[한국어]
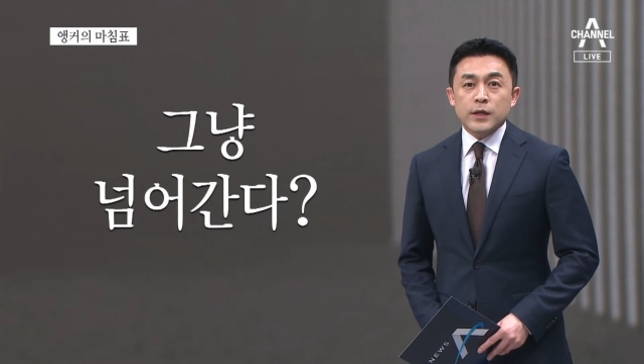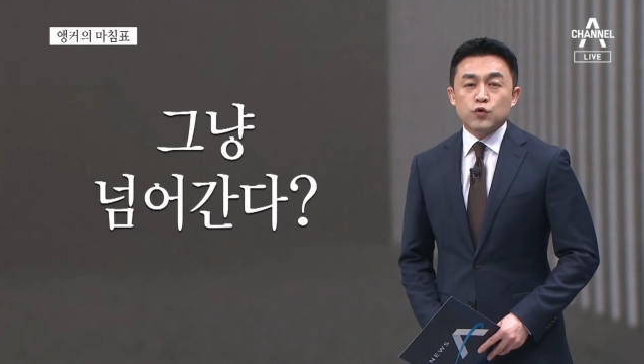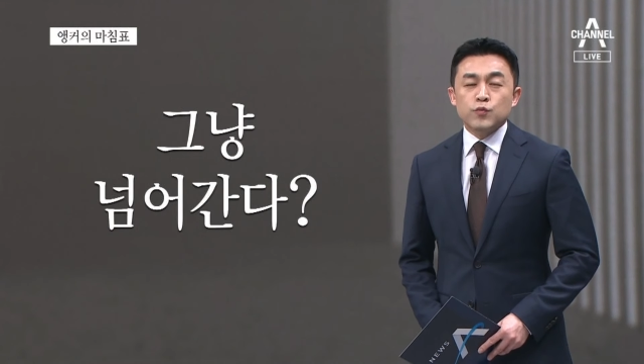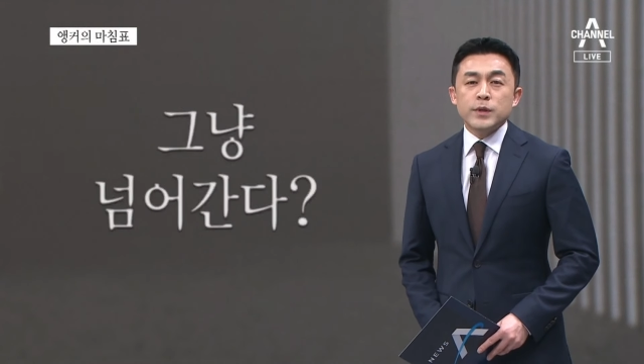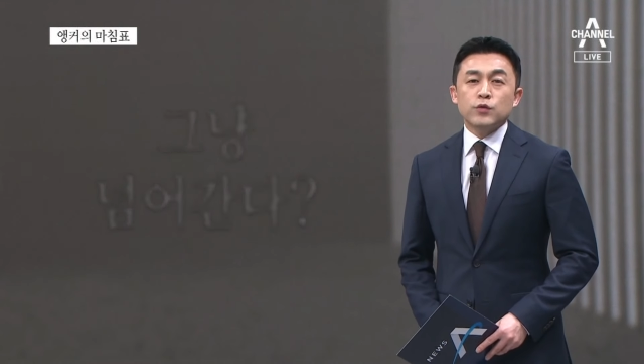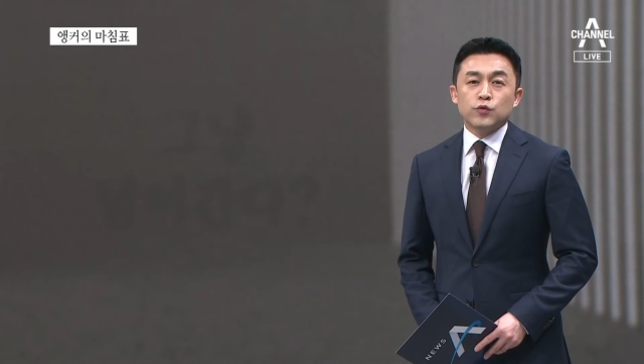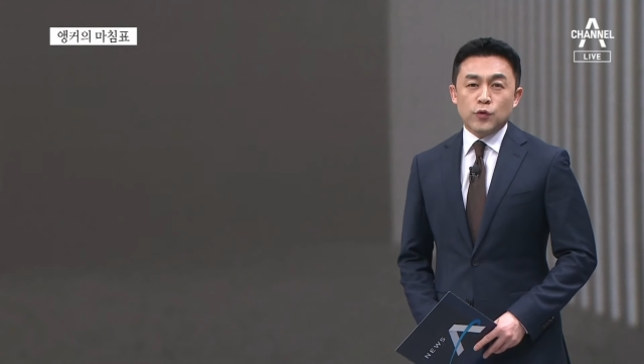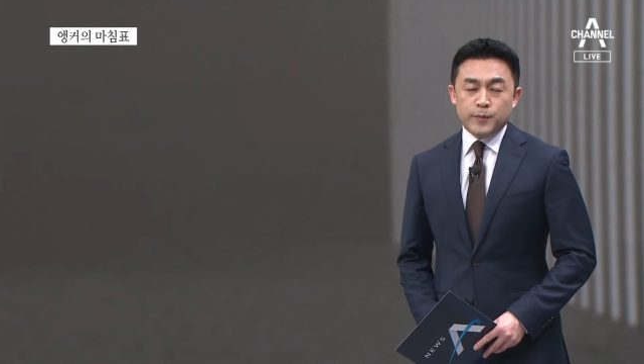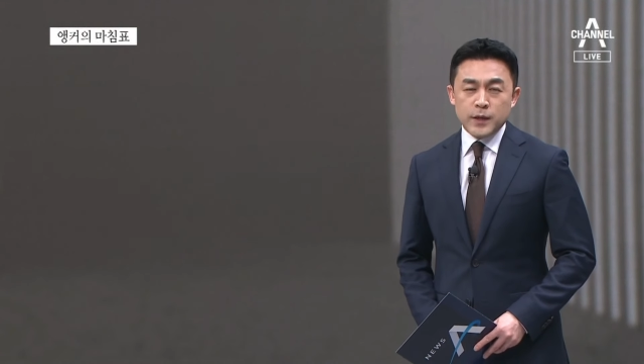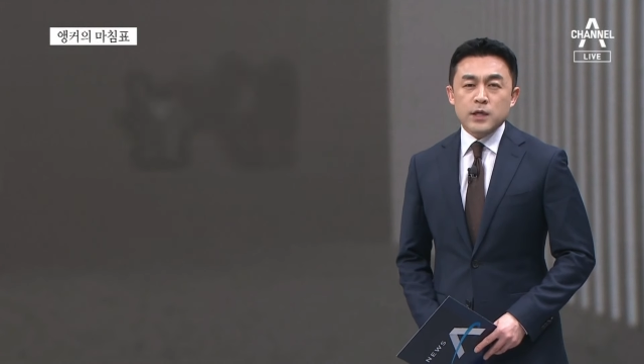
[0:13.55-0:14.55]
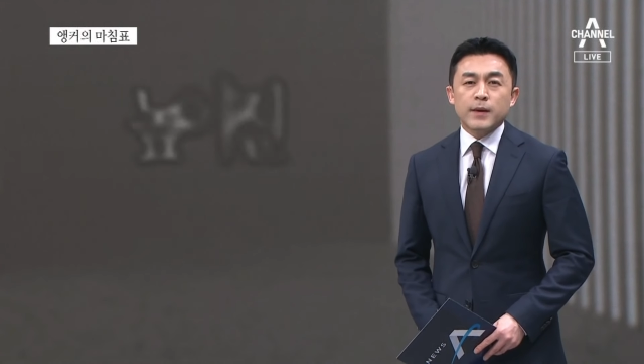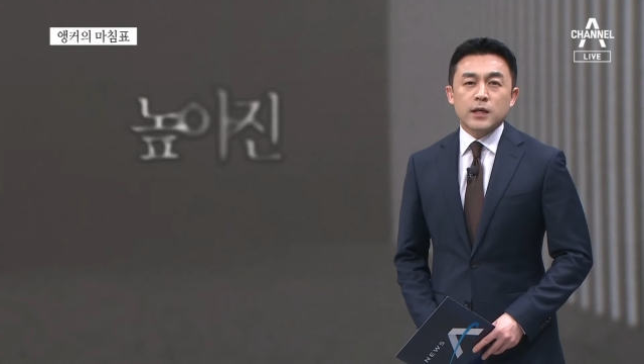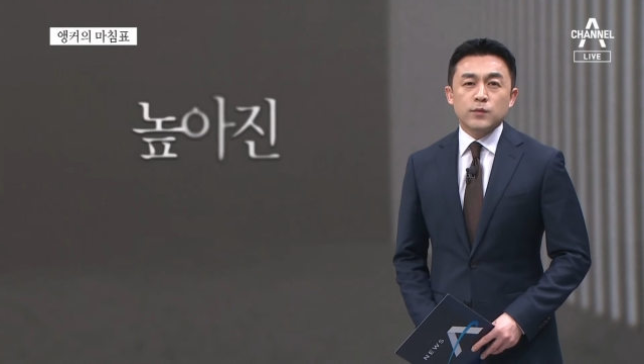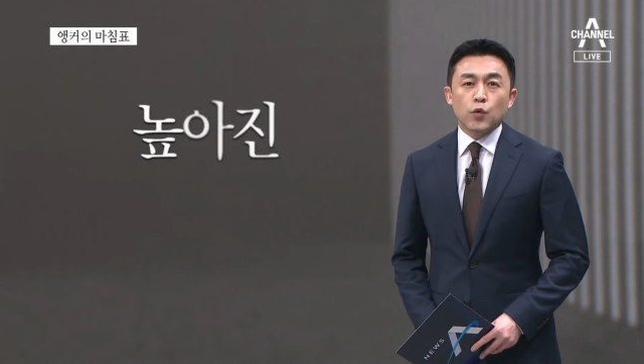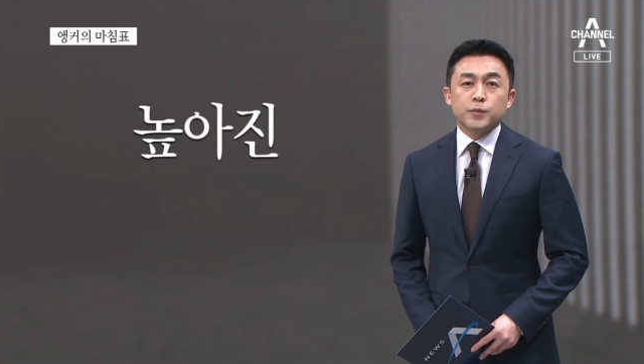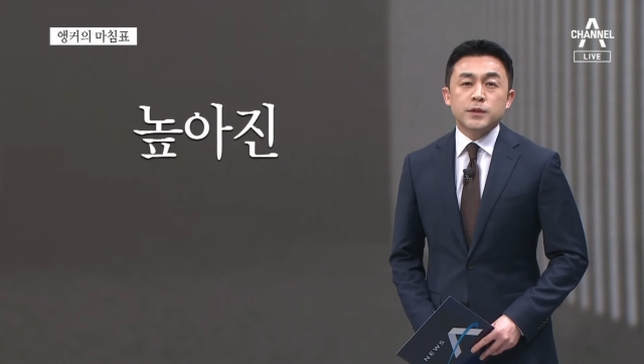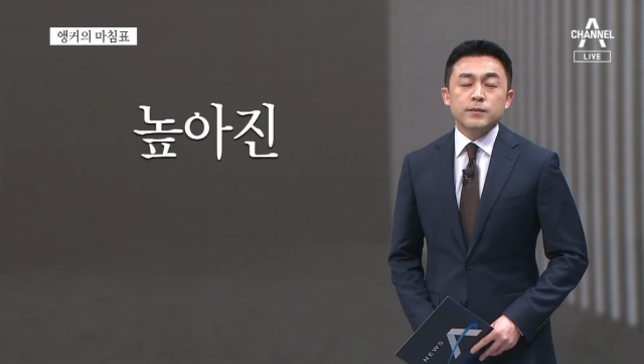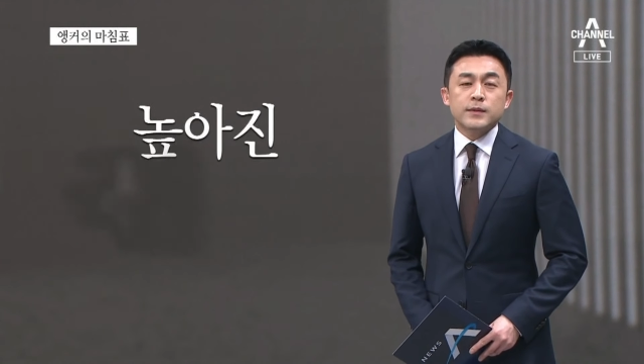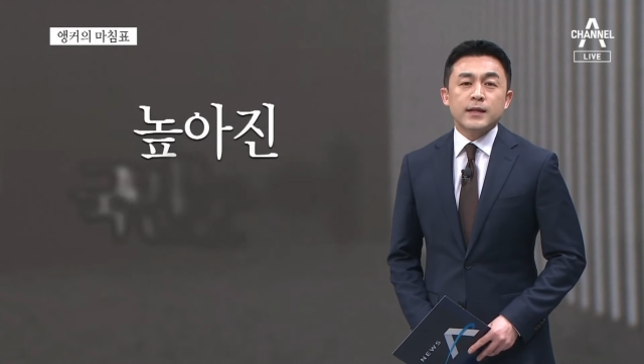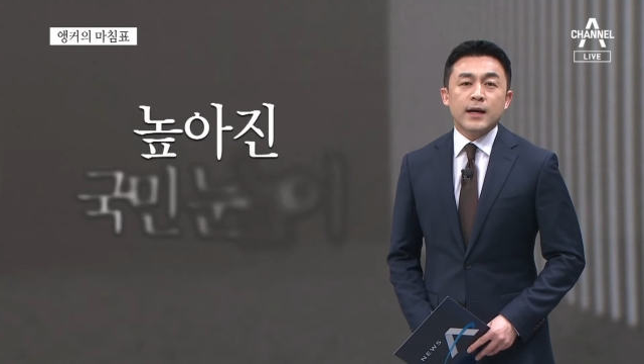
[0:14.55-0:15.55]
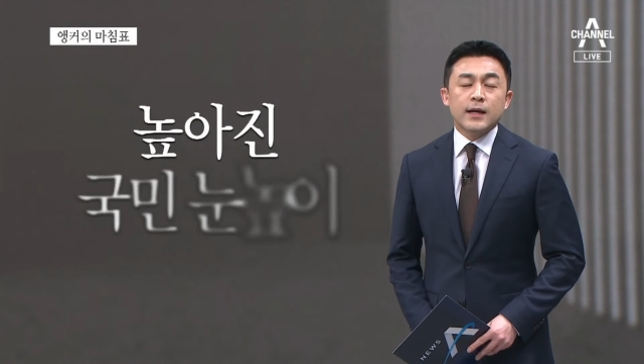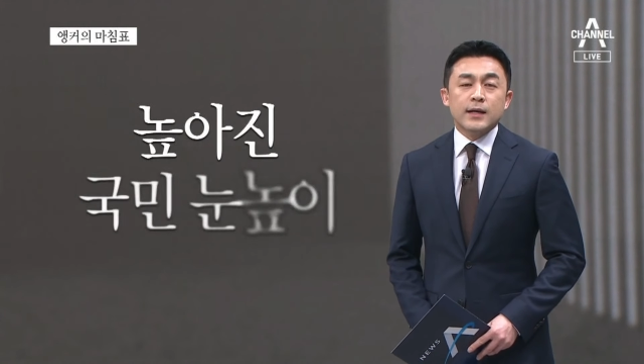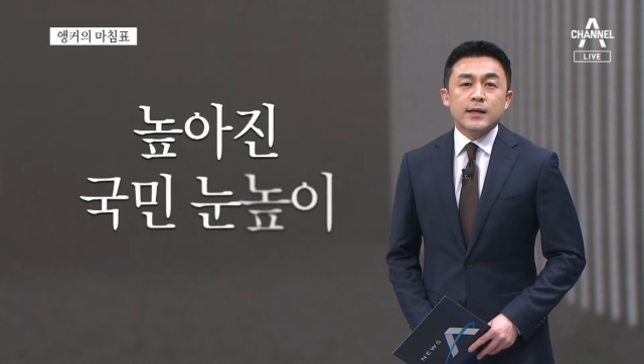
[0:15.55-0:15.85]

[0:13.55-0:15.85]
이 국민 눈높이 그만큼 높습니다.